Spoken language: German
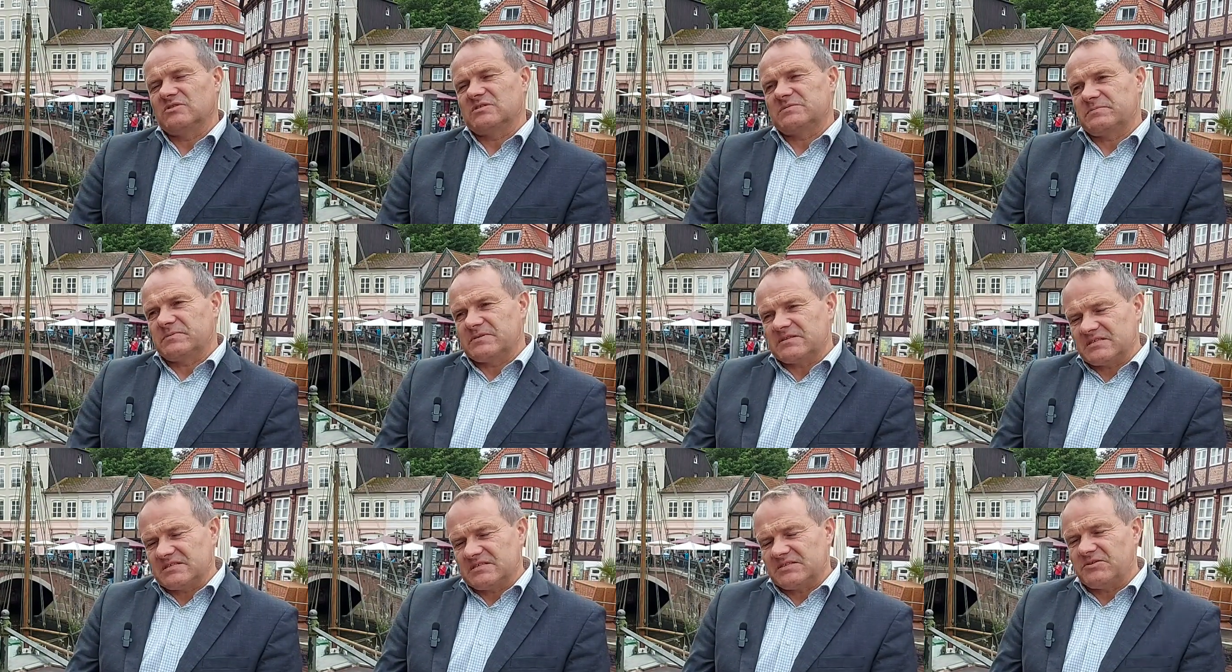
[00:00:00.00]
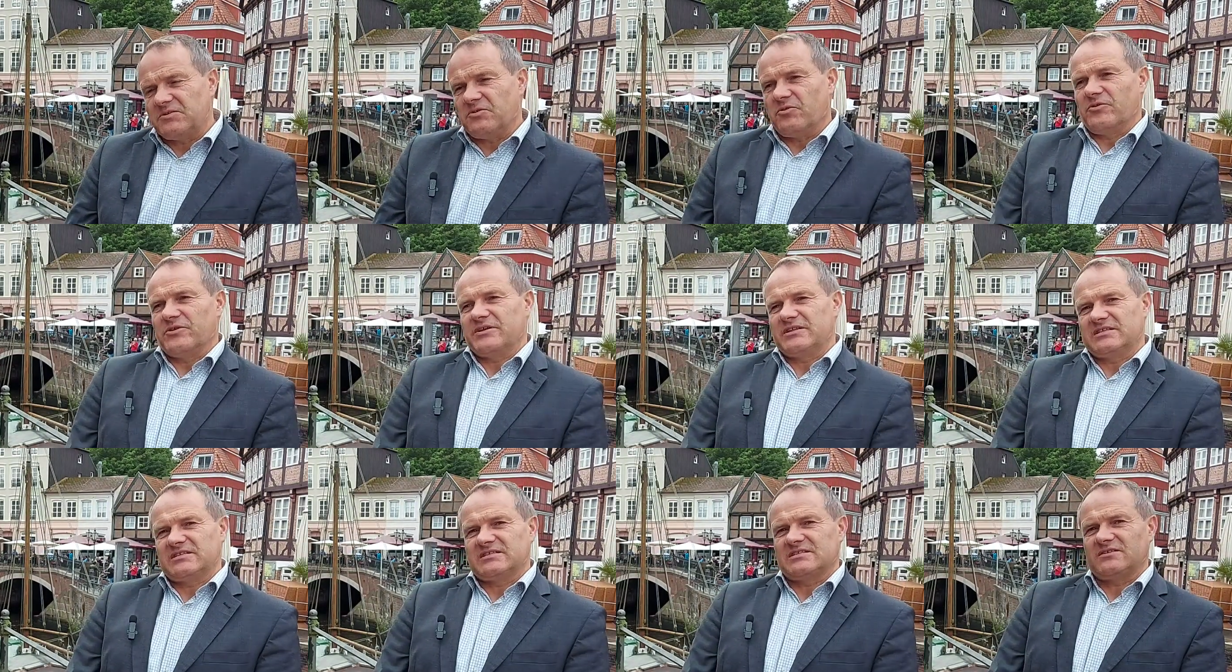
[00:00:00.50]

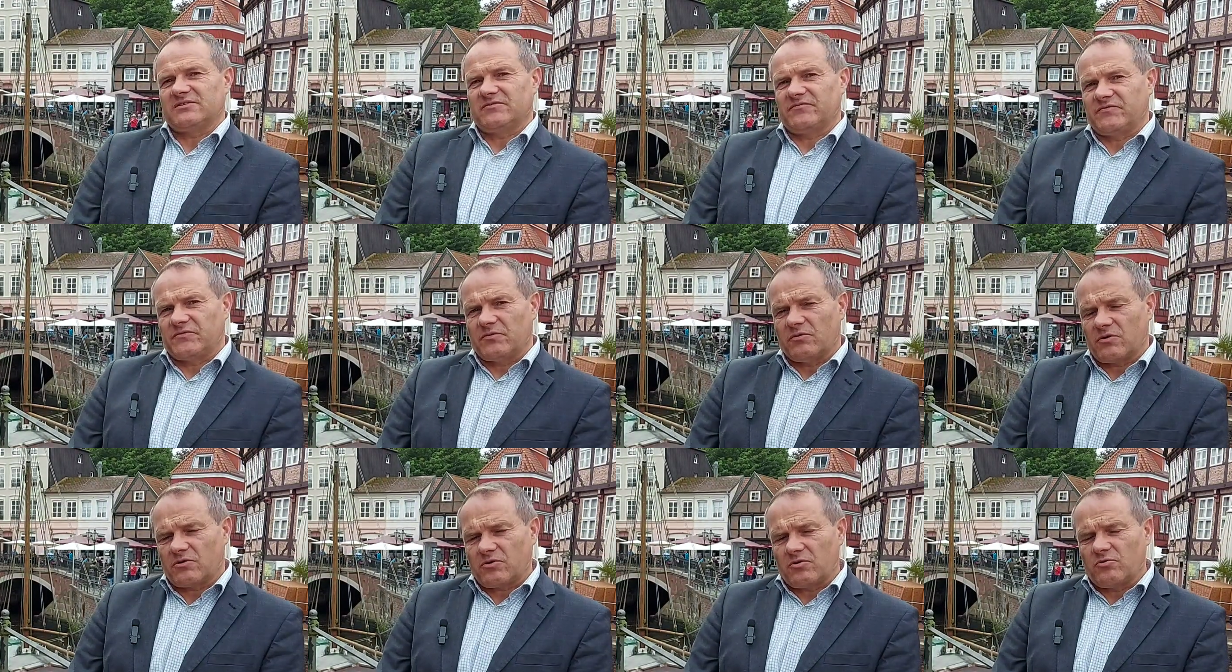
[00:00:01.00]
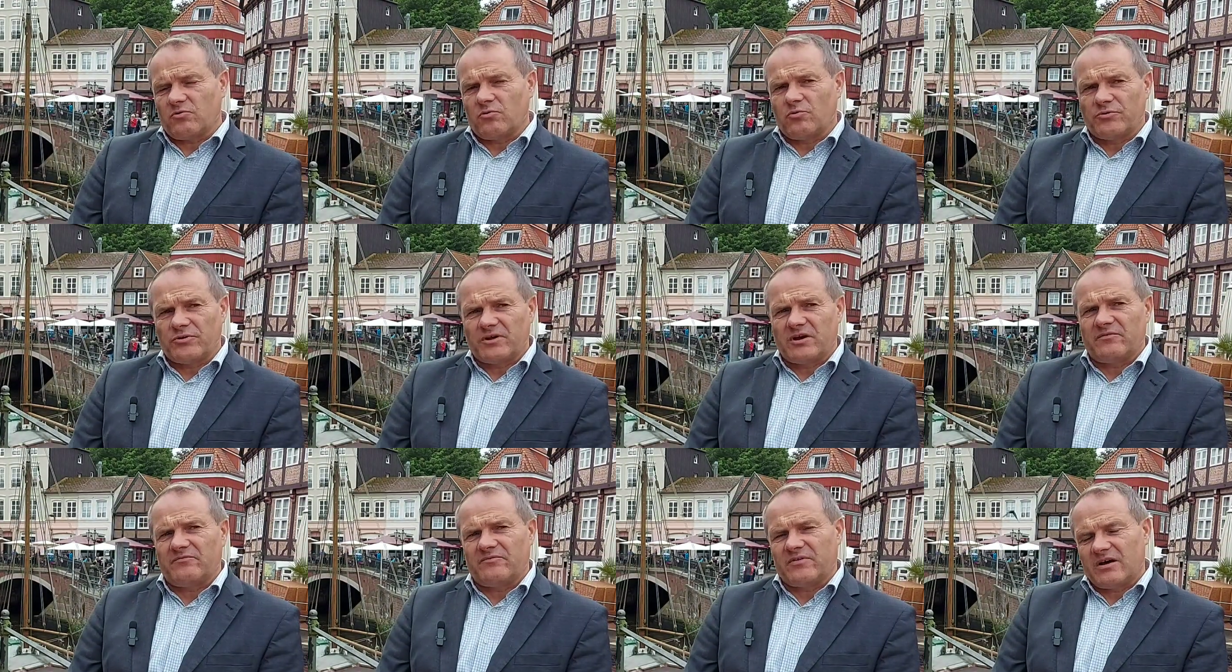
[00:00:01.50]
2019 vor
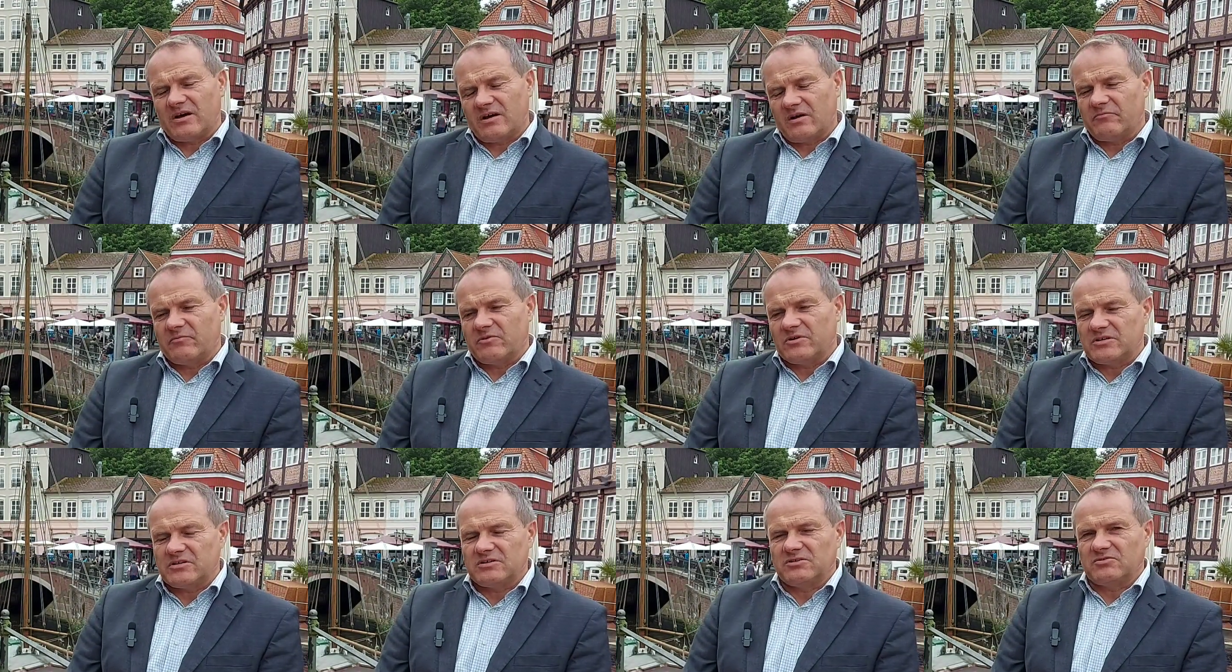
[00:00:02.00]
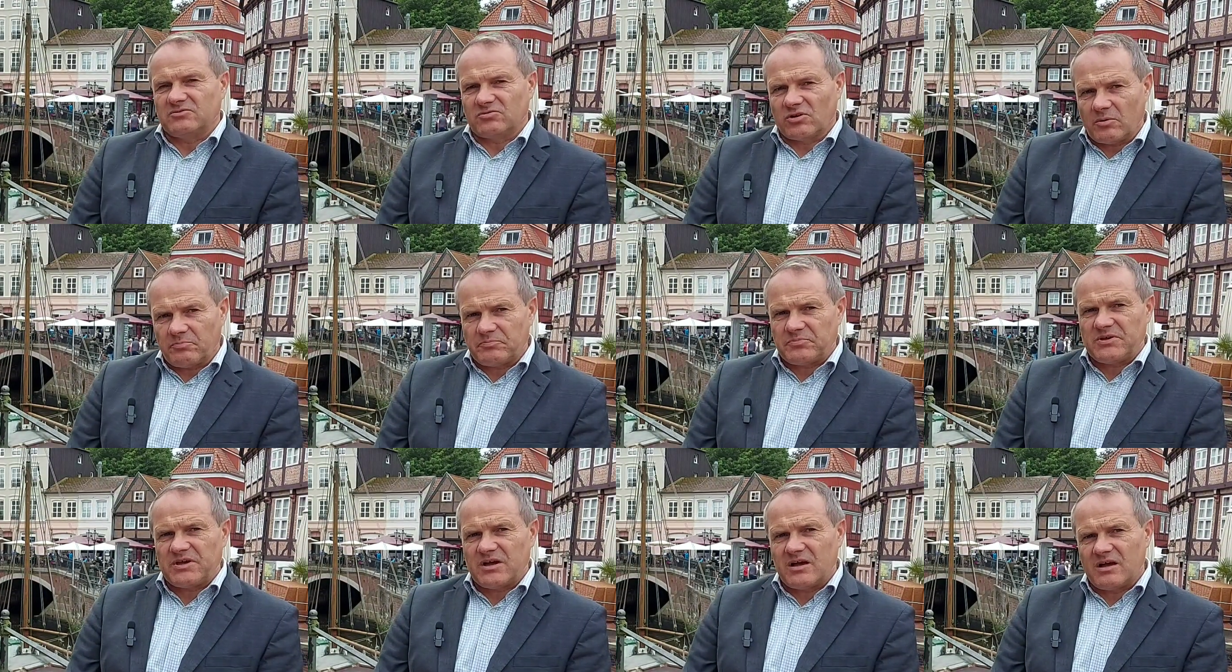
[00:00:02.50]
Corona war wirklich ein
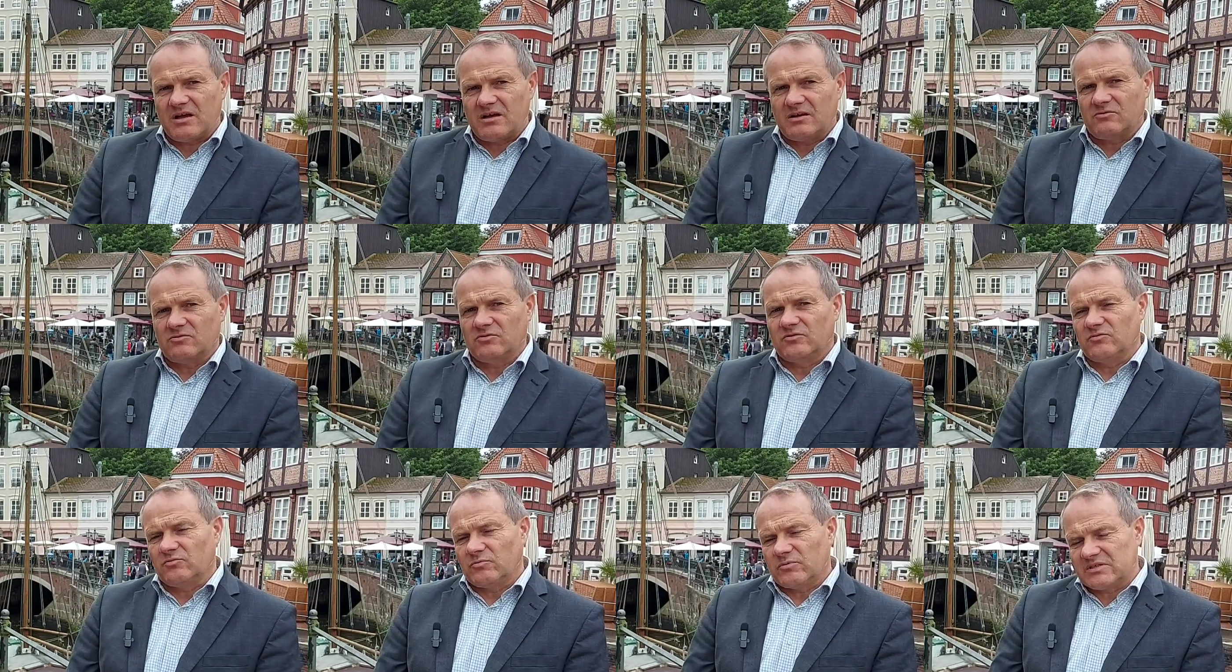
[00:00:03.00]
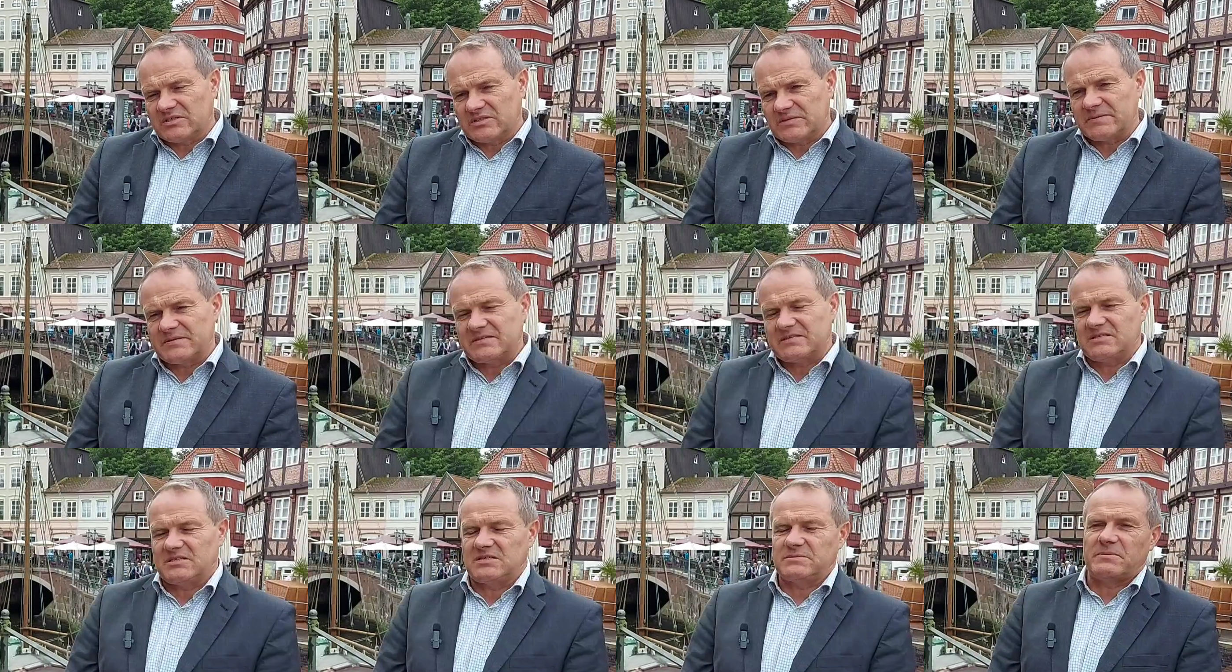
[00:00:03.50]
Top-Jahr und über
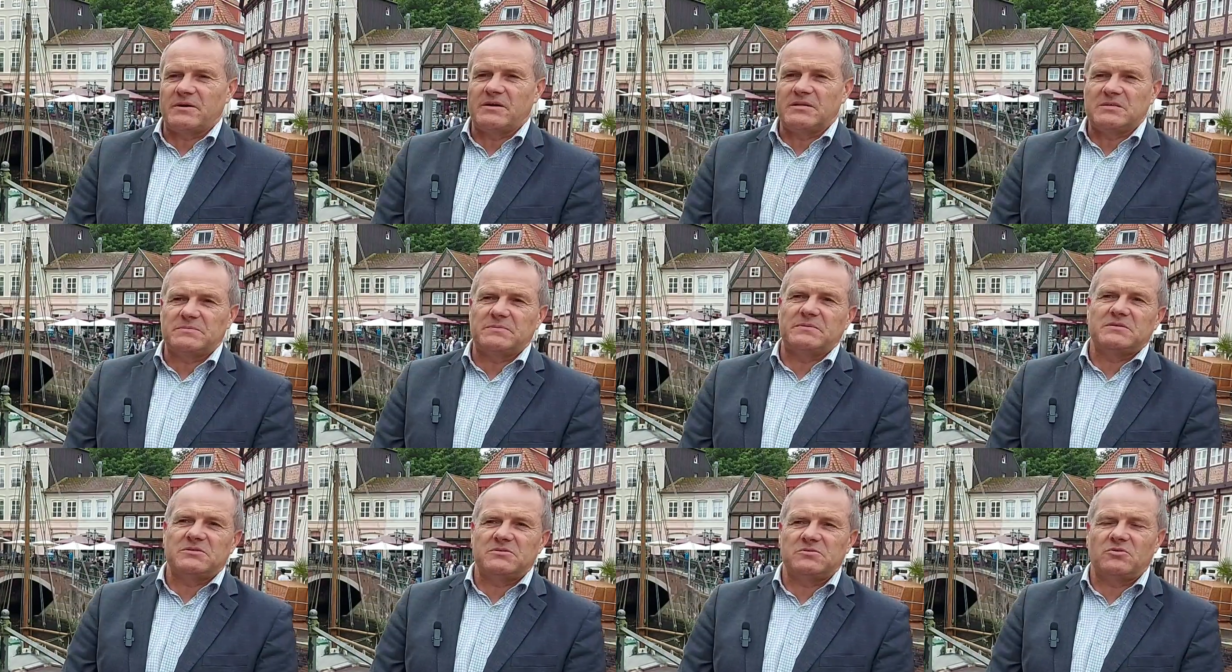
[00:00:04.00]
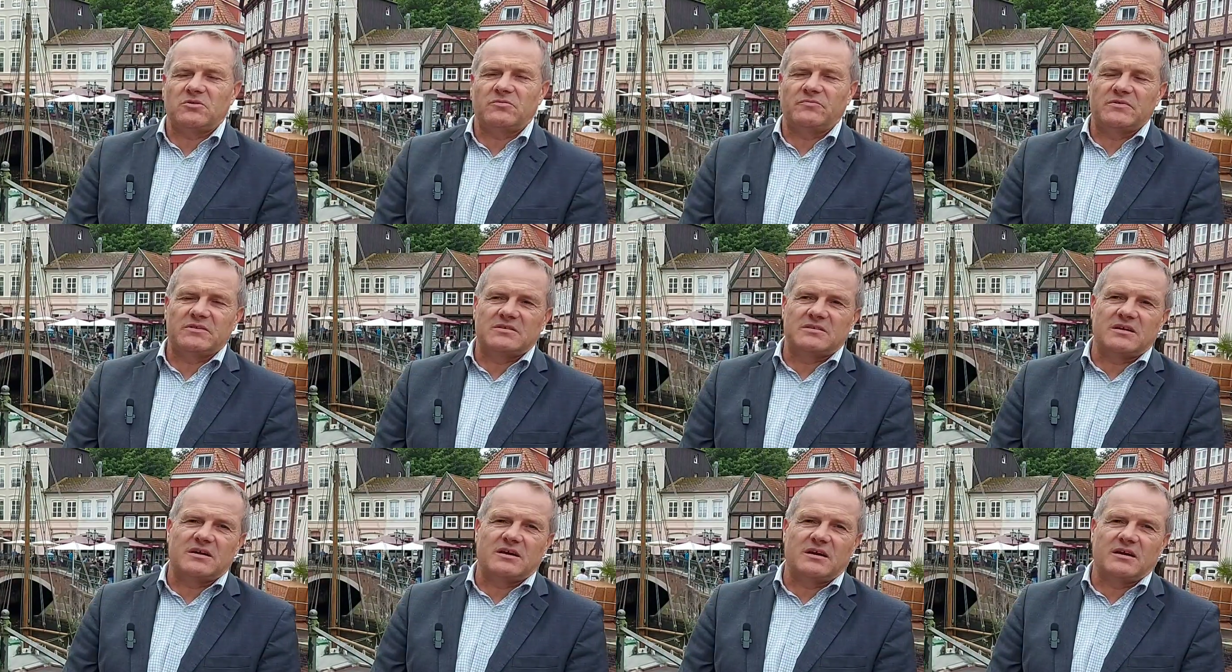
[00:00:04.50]
2022 können
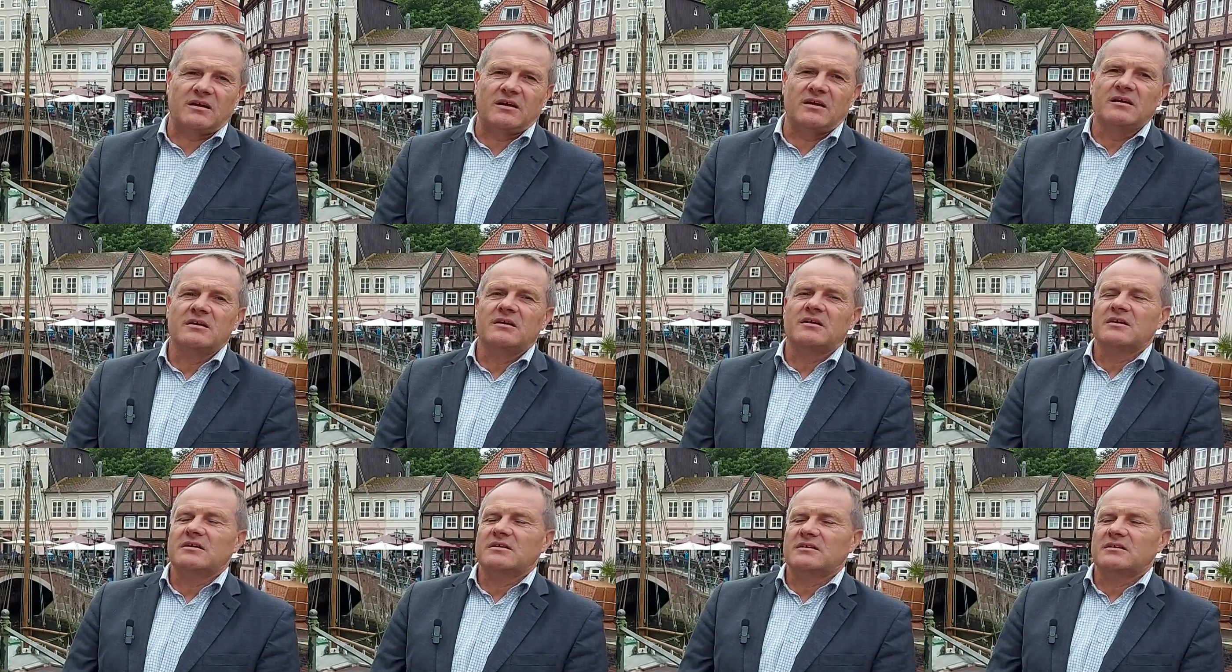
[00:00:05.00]
wir sagen,